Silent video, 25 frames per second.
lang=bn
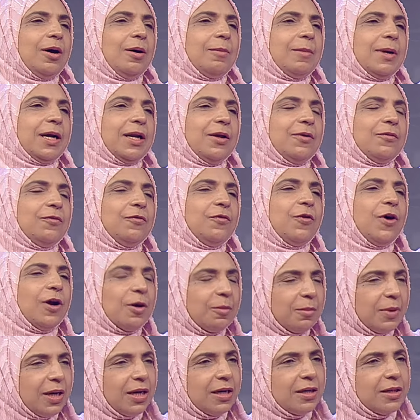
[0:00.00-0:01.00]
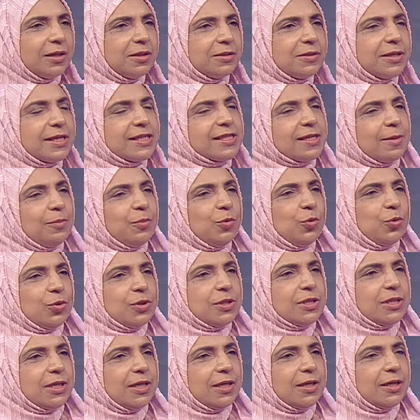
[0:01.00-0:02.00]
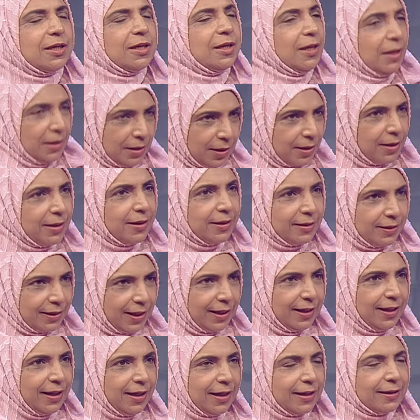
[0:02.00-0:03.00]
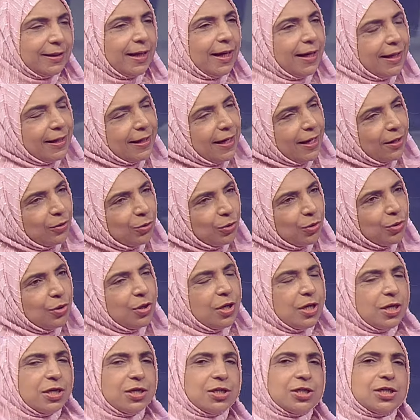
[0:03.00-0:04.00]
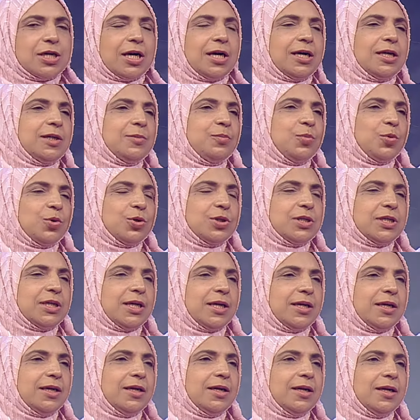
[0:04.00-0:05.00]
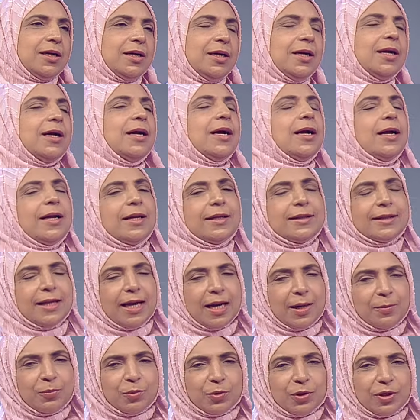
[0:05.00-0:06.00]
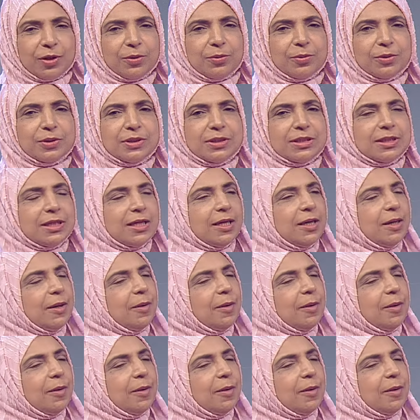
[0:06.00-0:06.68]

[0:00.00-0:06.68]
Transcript: মানে ফর্মাল ড্রেস আপ করছেন তাই না তারা কেন শার্ট পরছেন তারপরে হচ্ছে